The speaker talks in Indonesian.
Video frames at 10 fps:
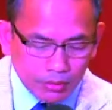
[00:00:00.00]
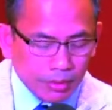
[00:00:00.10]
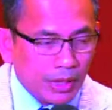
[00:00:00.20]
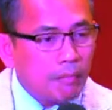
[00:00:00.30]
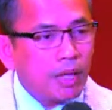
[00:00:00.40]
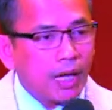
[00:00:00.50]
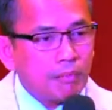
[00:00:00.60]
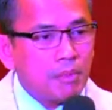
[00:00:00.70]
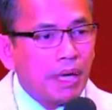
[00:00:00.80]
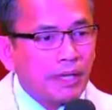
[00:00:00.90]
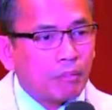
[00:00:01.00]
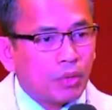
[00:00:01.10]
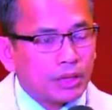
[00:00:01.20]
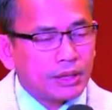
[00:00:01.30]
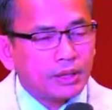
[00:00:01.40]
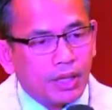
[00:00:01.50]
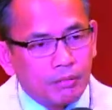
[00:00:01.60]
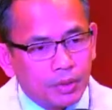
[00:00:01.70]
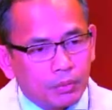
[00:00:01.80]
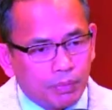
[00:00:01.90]
dia mengalami banyak proses dalam
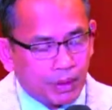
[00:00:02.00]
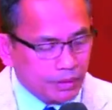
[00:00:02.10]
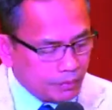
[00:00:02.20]
hidupnya.